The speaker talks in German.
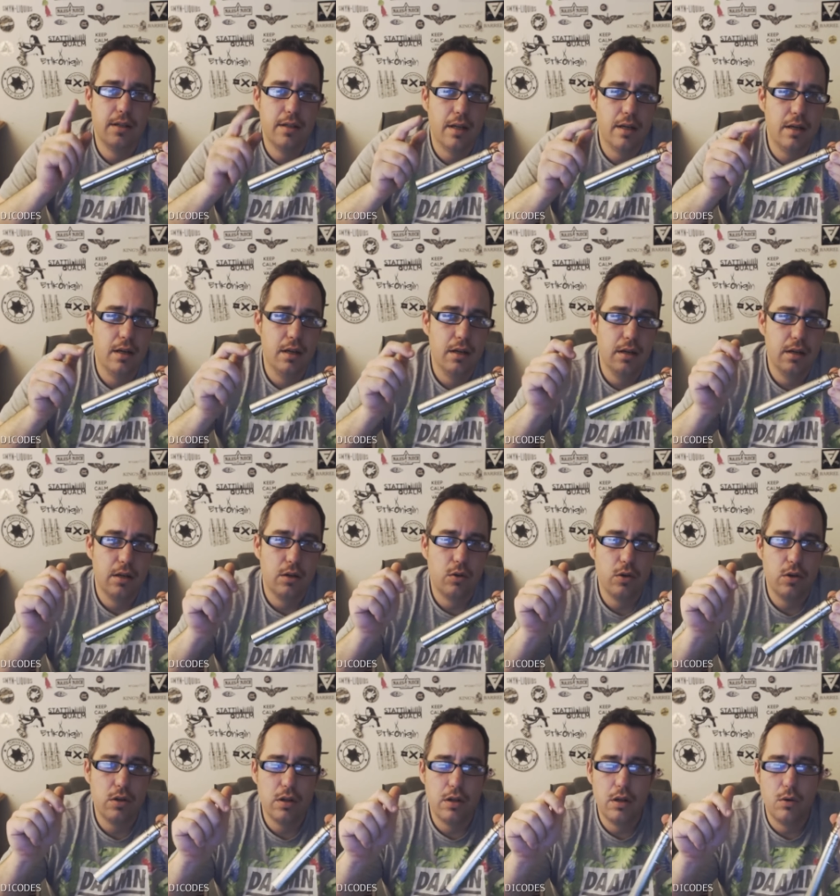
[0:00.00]
Dann
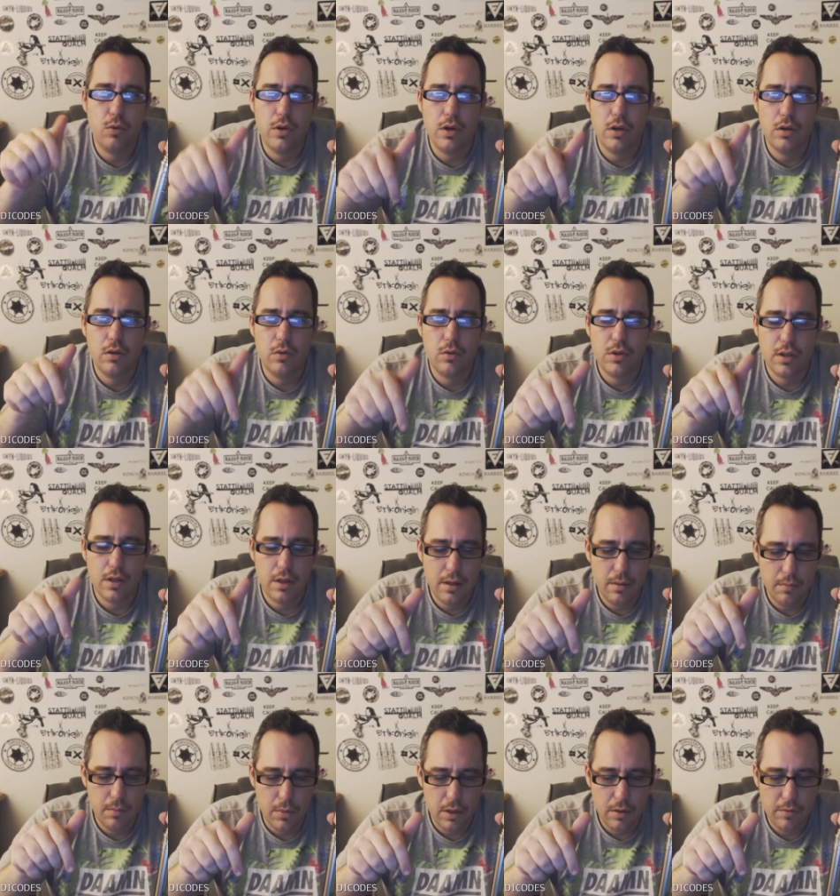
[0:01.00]
könnt ihr hier unten unter
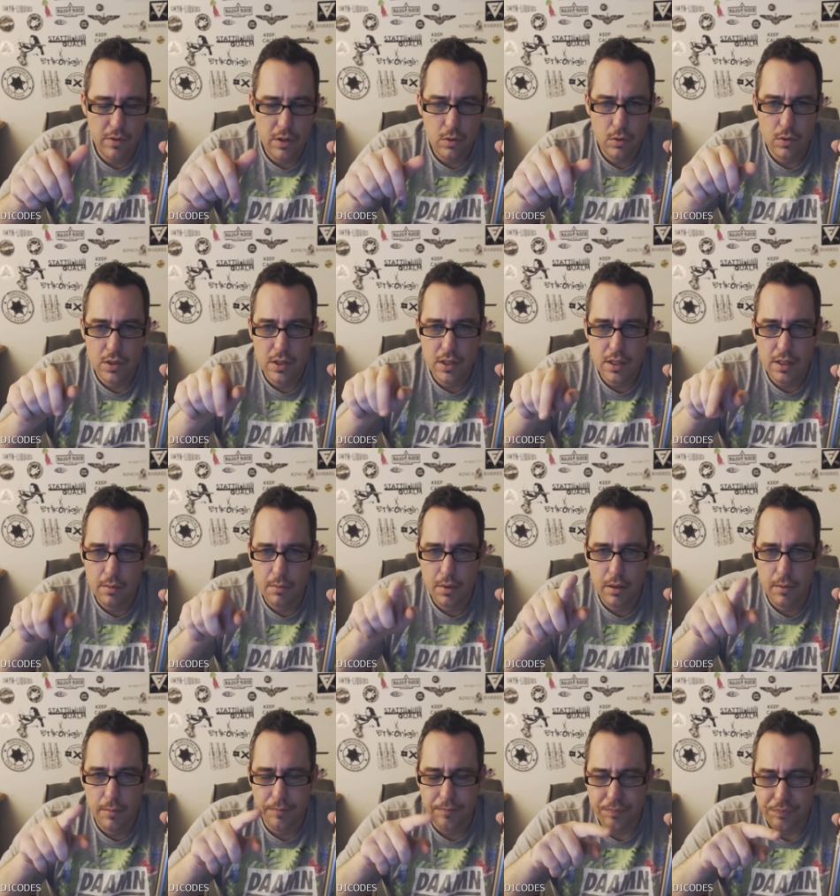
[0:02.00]
dem äh, Video, seht ihr
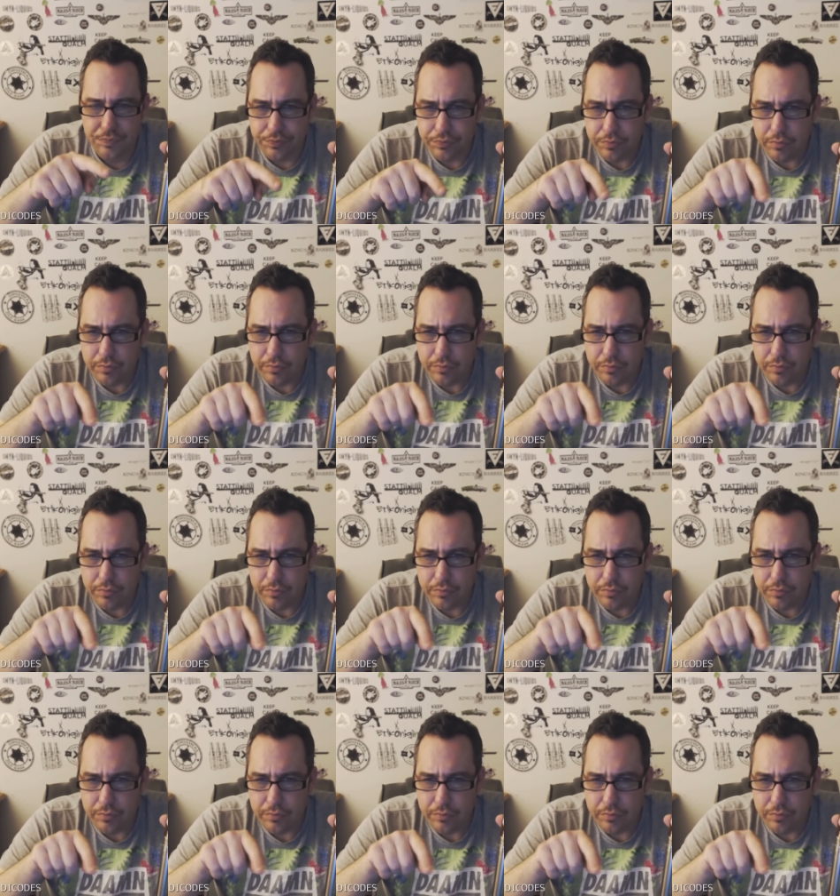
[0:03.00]
immer